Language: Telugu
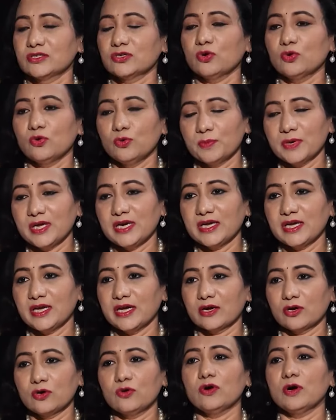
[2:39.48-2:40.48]
సో
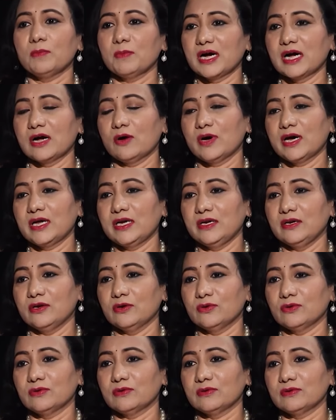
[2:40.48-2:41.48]
ఉమెన్కి ఎక్కువ
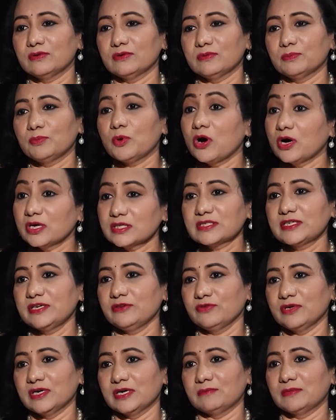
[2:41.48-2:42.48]
మగవాళిలో
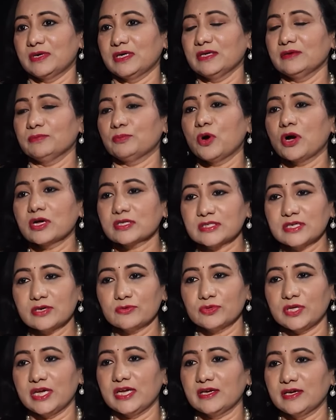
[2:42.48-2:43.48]
పాజిటివ్గా అంటే
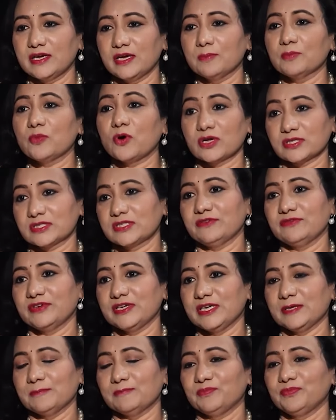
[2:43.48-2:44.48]
పాజిటివ్ థింకింగ్
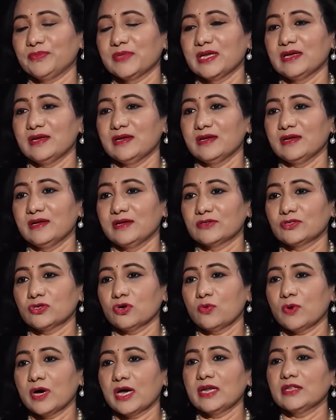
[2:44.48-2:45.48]
పాజిటివిటీ
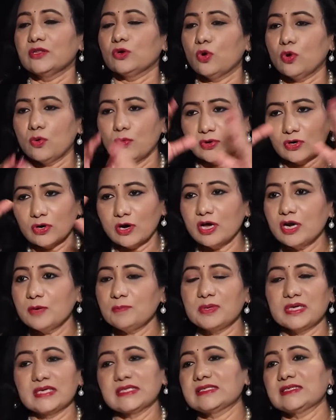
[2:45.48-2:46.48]
సో వాళ్ళది
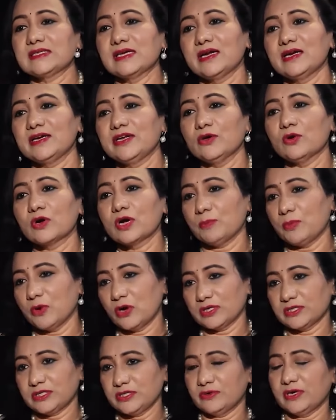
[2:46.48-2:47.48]
ఓవరాల్ పర్సనాలిటీ ఒక
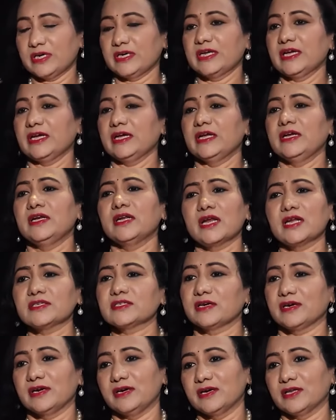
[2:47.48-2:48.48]
పాజిటివ్ అంటే
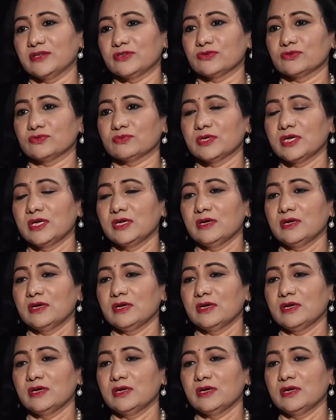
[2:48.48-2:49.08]
ఎన్నైనా జరిగిండొచ్చు